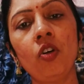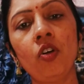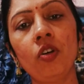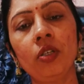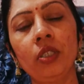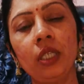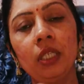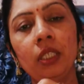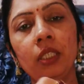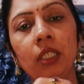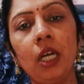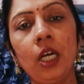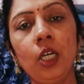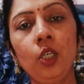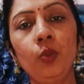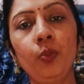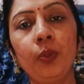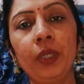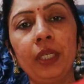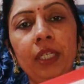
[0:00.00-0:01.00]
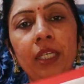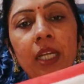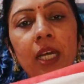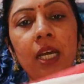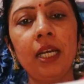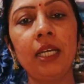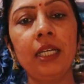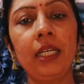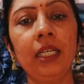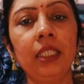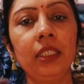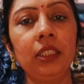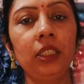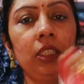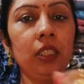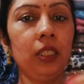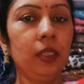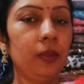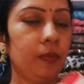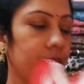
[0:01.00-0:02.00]
कॉटन का दुपट्टा आएगा
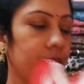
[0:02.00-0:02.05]
जी